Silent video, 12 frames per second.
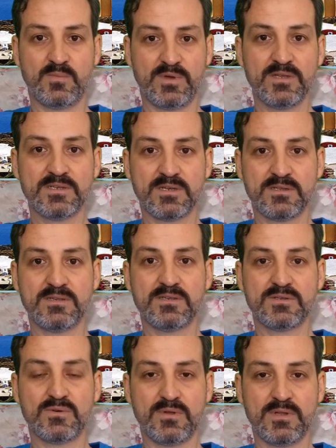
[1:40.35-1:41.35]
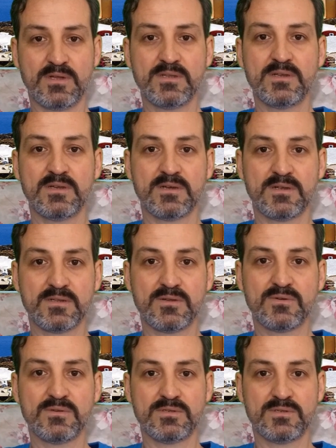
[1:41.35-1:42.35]
balık satıcısı olan
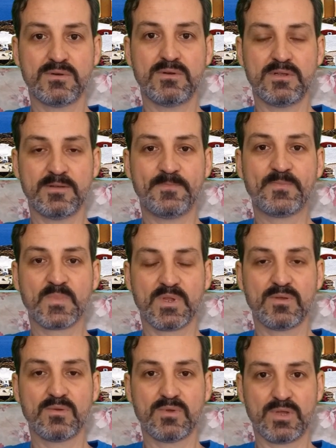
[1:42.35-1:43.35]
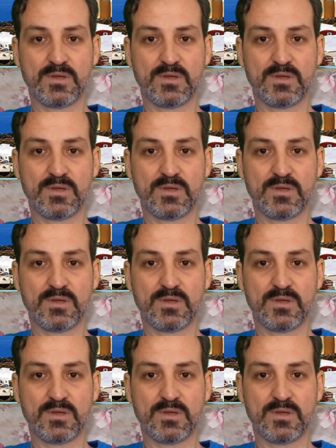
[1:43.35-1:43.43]
49 yaşında bir kadındır.